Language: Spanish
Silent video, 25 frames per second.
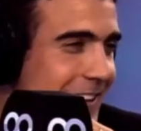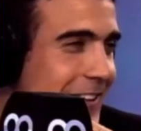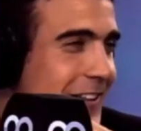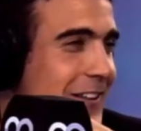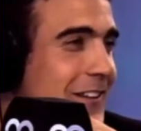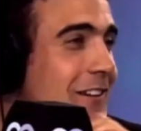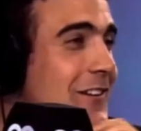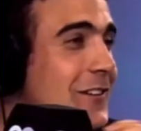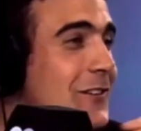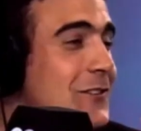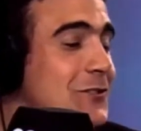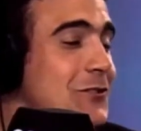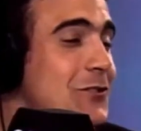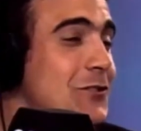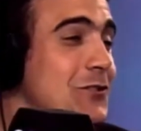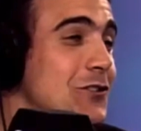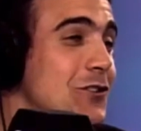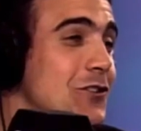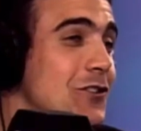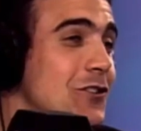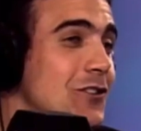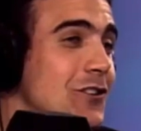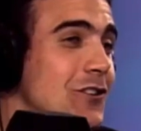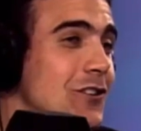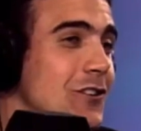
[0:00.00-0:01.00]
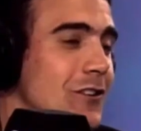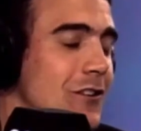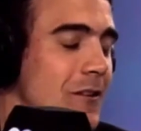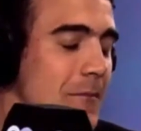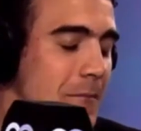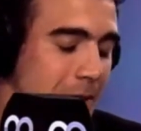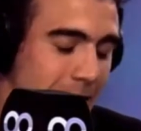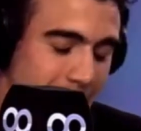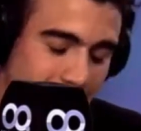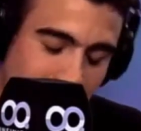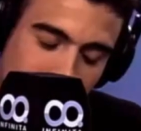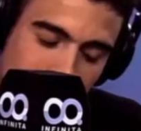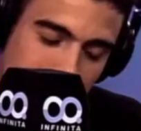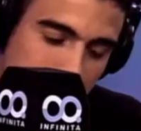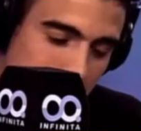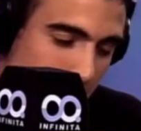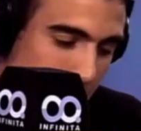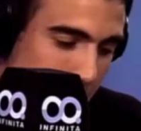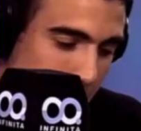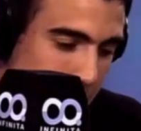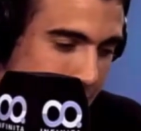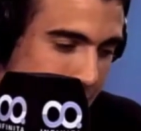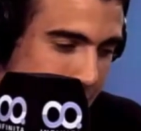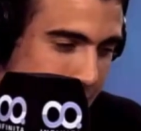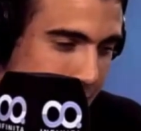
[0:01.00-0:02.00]
nosotros en verdad
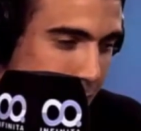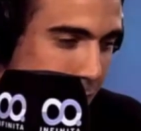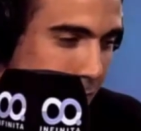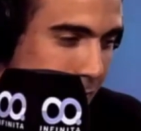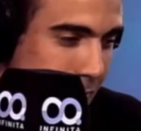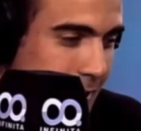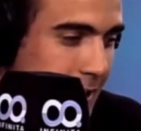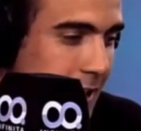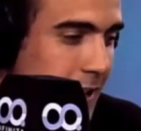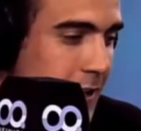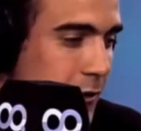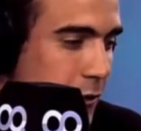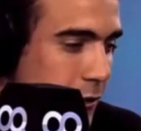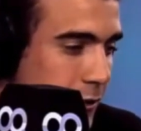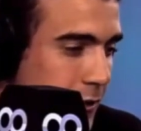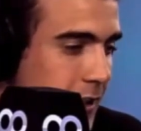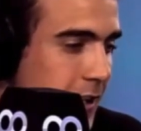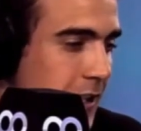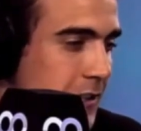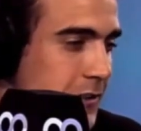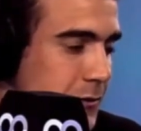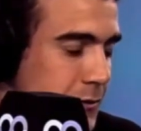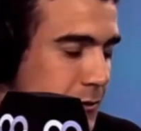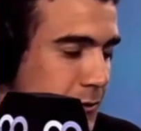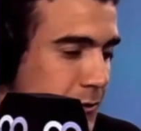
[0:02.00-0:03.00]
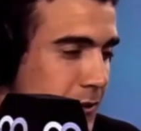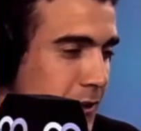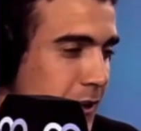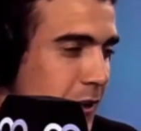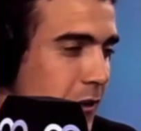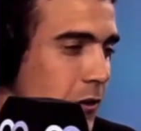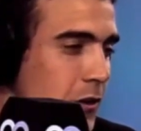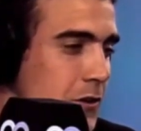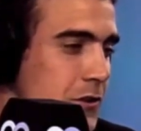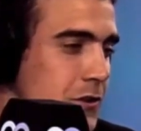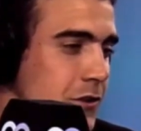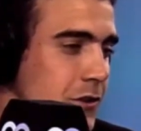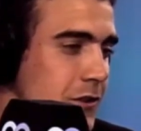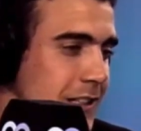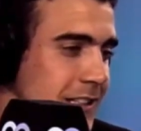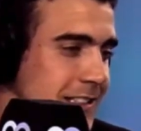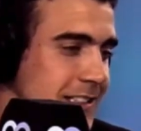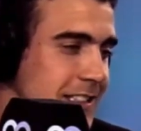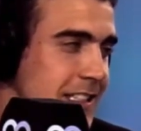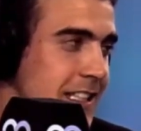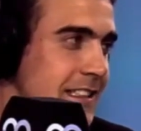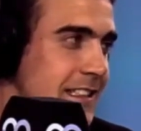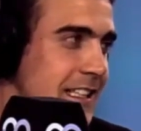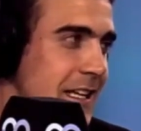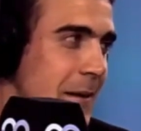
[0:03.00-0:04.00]
compramos esta tecnología y hoy día esto es un negocio de
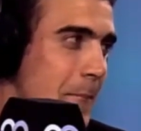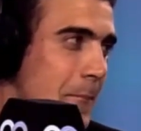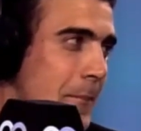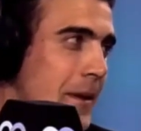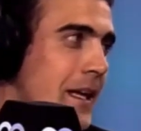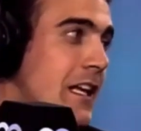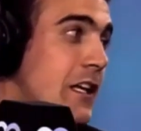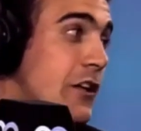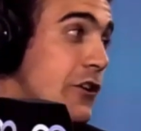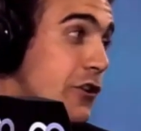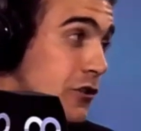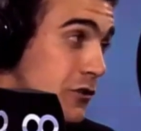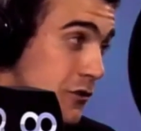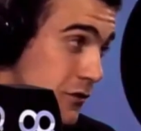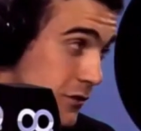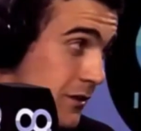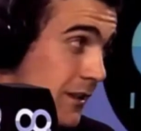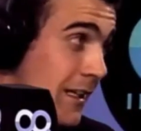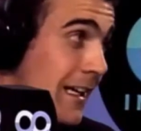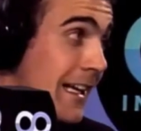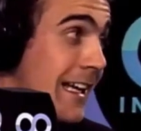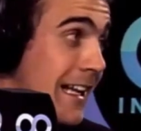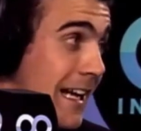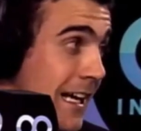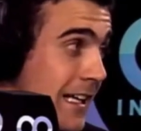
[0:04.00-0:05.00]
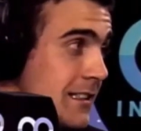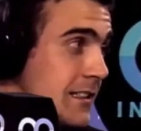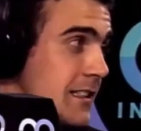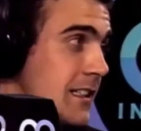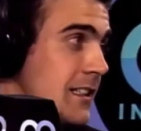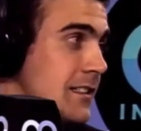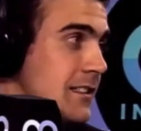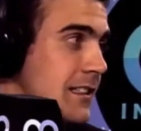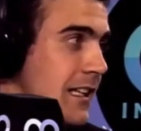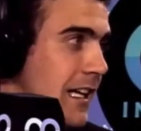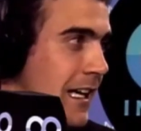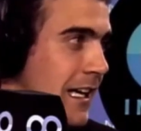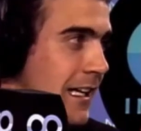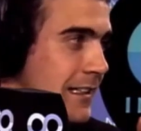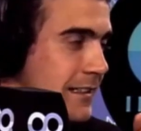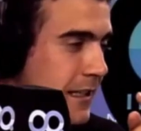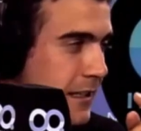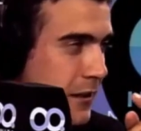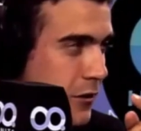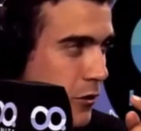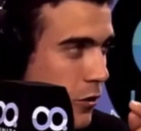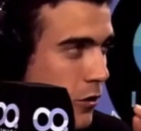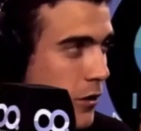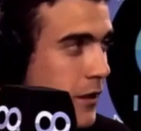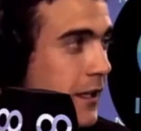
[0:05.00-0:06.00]
7 billions, gracias mm. a la
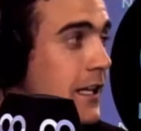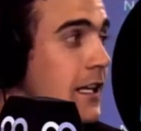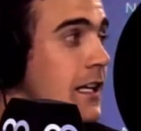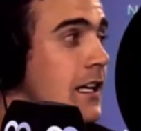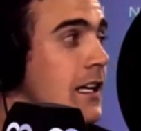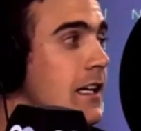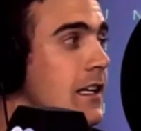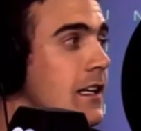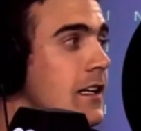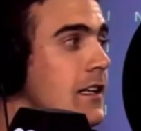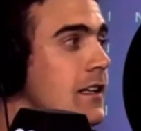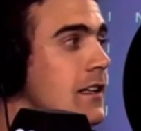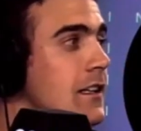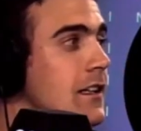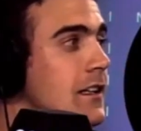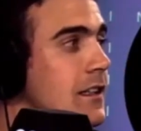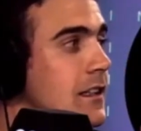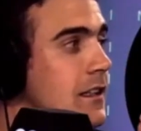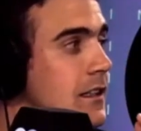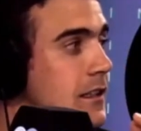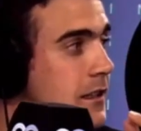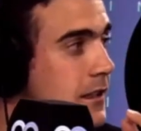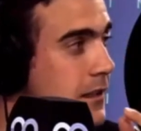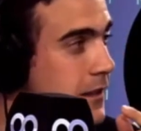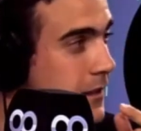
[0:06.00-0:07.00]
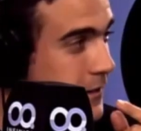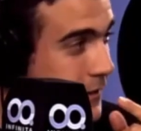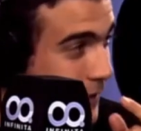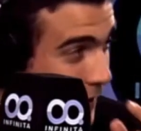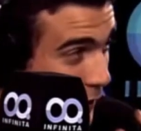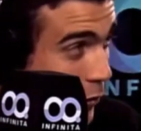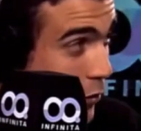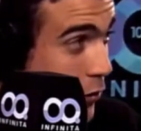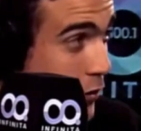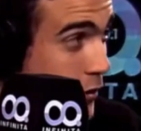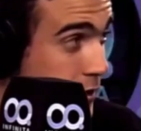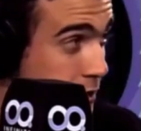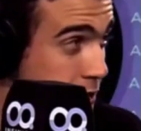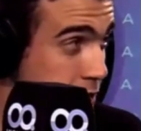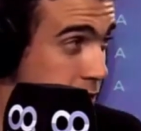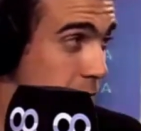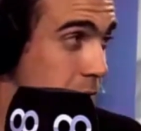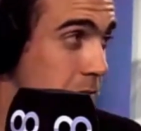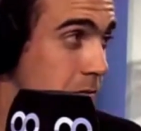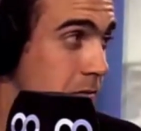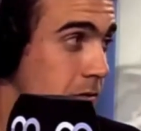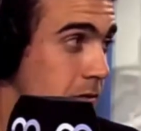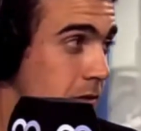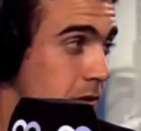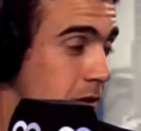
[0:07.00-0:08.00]
tecnología de Corner Shop.
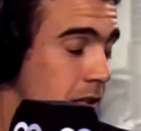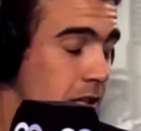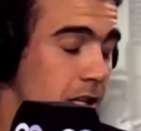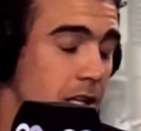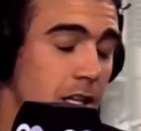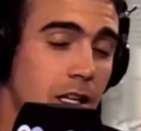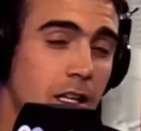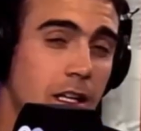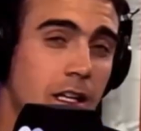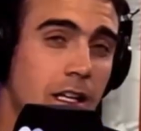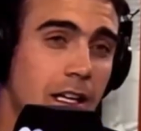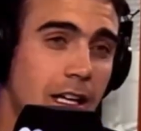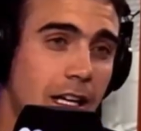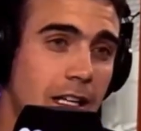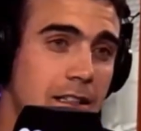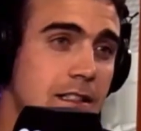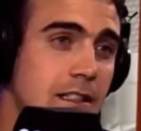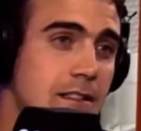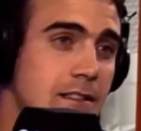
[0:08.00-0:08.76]
Eh, gracias